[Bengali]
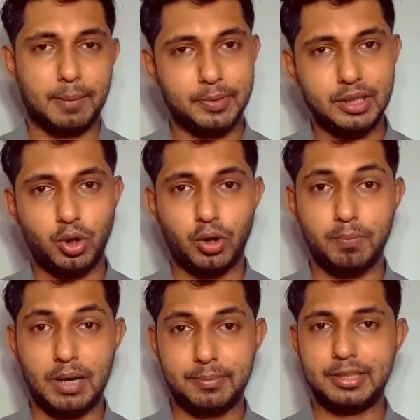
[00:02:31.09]
আপনি
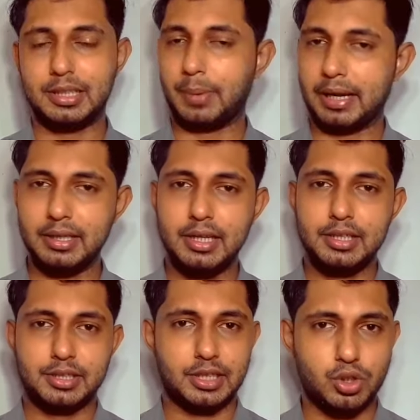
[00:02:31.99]
গরম ভাব দিতে পারেন
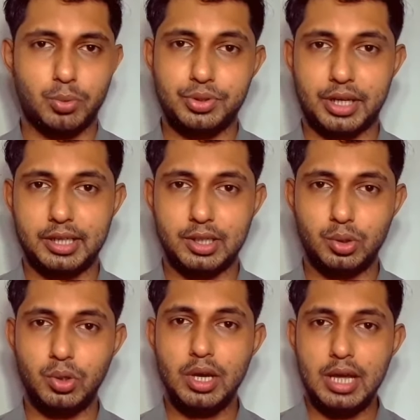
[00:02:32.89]
সেটা সমস্যা নেই কিন্তু